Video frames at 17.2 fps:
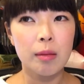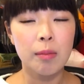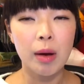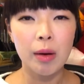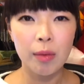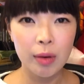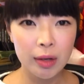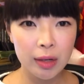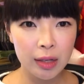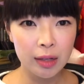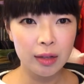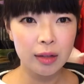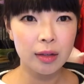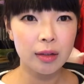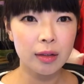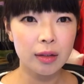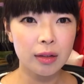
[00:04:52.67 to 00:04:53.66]
周り
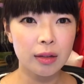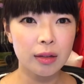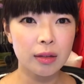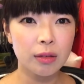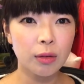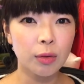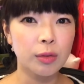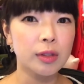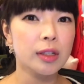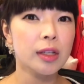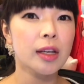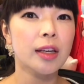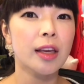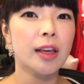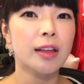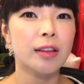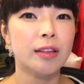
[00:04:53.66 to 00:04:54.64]
栃
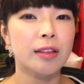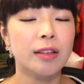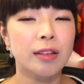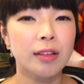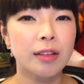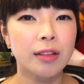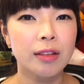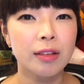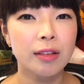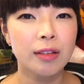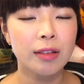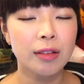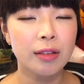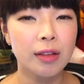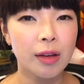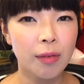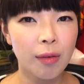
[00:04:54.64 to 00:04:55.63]
木県
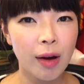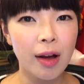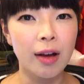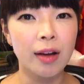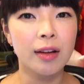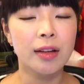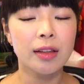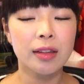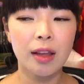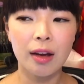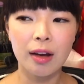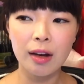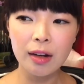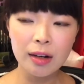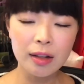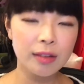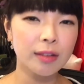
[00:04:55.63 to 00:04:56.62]
では
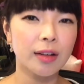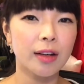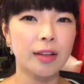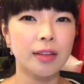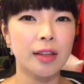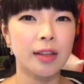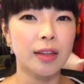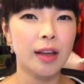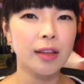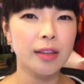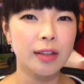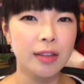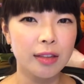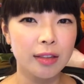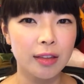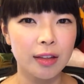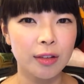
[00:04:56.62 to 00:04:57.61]
宝塚って
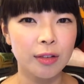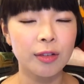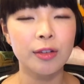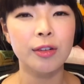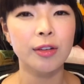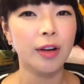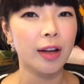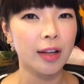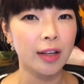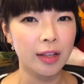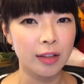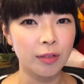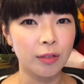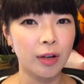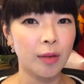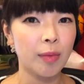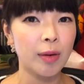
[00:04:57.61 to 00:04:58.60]
何っていうぐらい
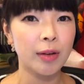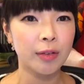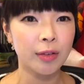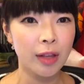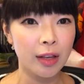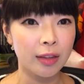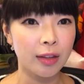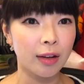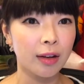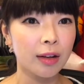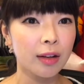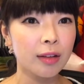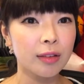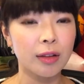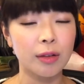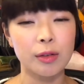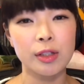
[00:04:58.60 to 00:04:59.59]
のレベルで
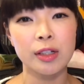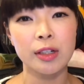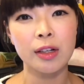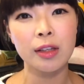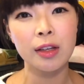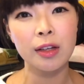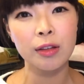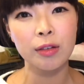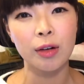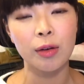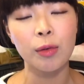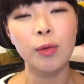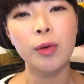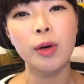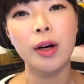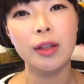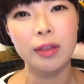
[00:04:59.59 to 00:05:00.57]
宝塚を知らない人が
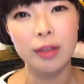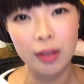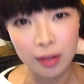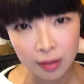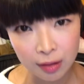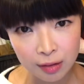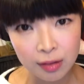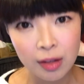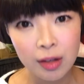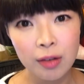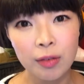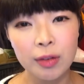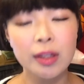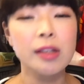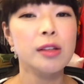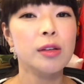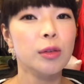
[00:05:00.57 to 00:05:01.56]
多かったんです
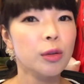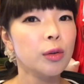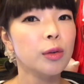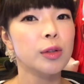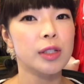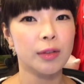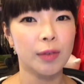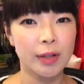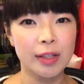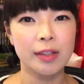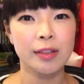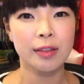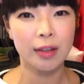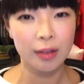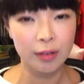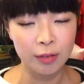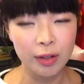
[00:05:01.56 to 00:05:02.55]
私の当時はで
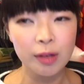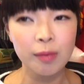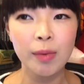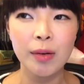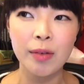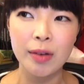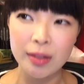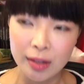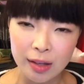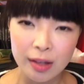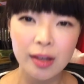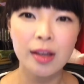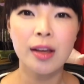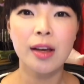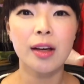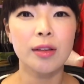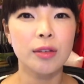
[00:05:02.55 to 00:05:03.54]
すけど今はね
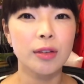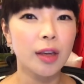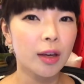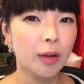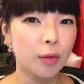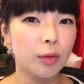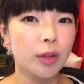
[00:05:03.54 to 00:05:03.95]
あの結